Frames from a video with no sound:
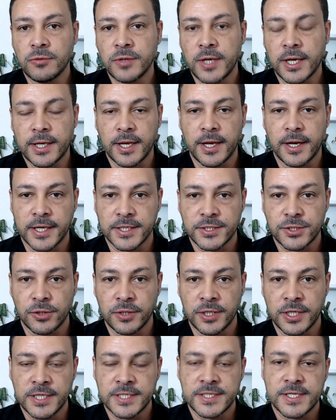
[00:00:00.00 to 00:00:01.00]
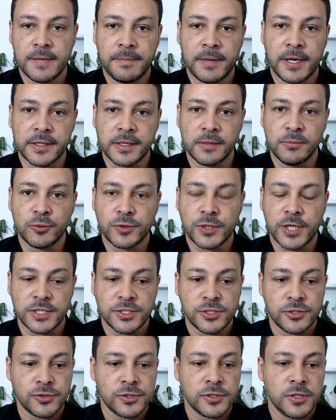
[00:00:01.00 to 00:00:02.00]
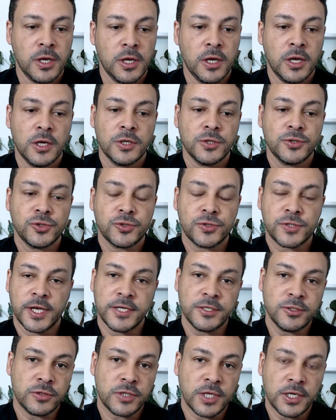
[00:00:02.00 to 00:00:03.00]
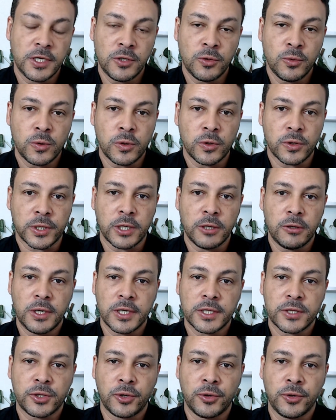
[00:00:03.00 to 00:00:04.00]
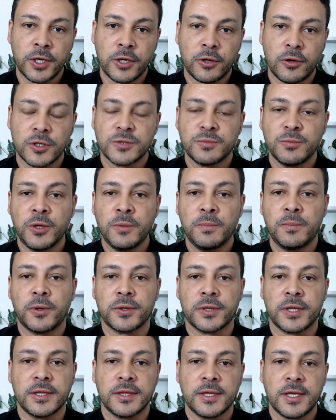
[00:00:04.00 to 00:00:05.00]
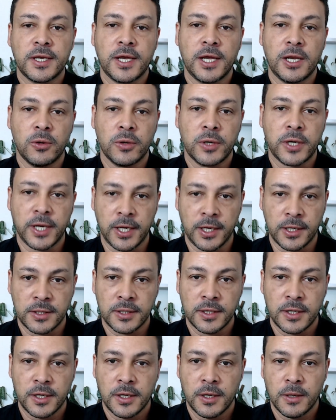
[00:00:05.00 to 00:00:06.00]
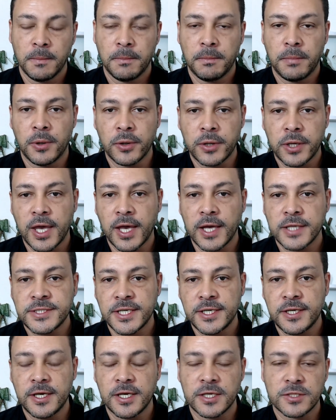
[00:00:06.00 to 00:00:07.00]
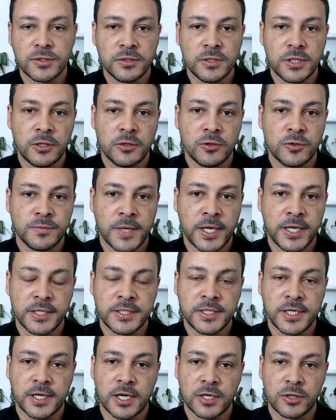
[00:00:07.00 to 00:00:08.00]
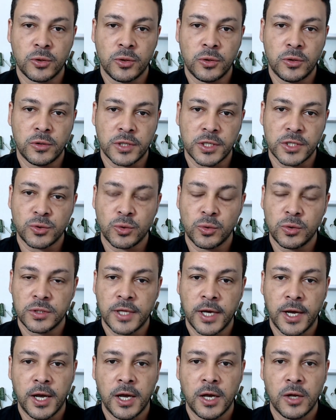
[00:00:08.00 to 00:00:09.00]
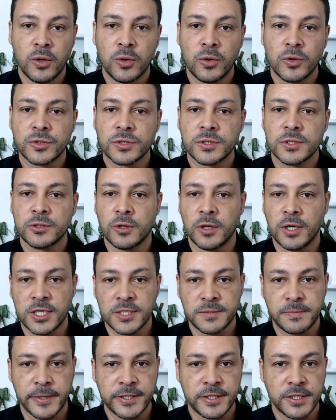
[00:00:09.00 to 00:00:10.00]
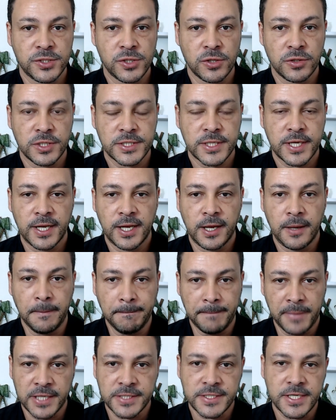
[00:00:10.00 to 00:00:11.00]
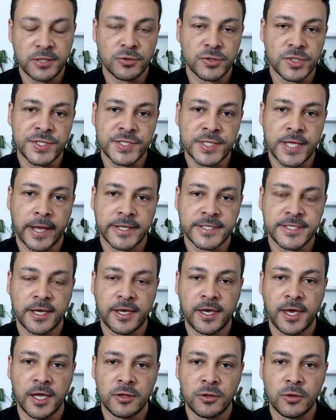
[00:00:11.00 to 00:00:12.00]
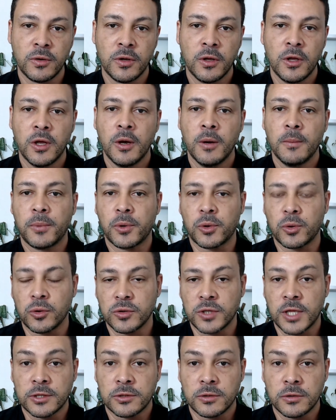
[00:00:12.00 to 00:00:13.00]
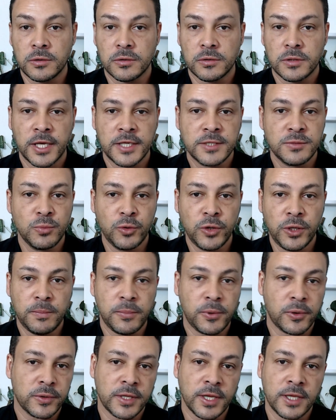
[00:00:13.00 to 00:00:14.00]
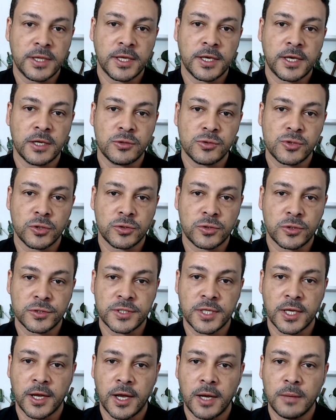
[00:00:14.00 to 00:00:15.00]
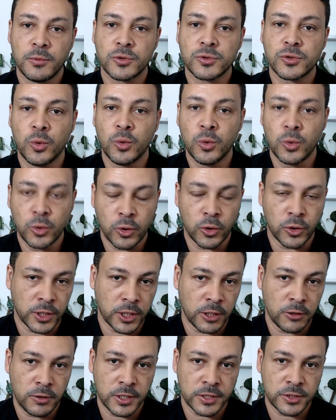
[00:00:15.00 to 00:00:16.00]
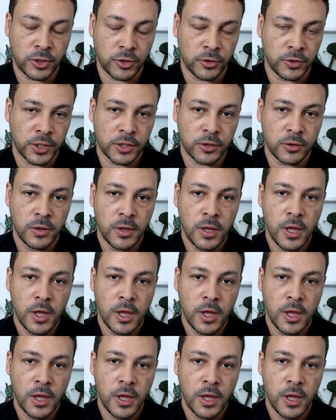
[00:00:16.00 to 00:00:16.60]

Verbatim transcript: una aclaración en esta parte muchachos. Si ustedes no tienen un correo electrónico es muy importante que lo creen porque allí es donde nos van a llegar todos los resultados, todas las peticiones que la empresa nos está exigiendo. Por lo tanto, es muy importante que nosotros tengamos un correo electrónico.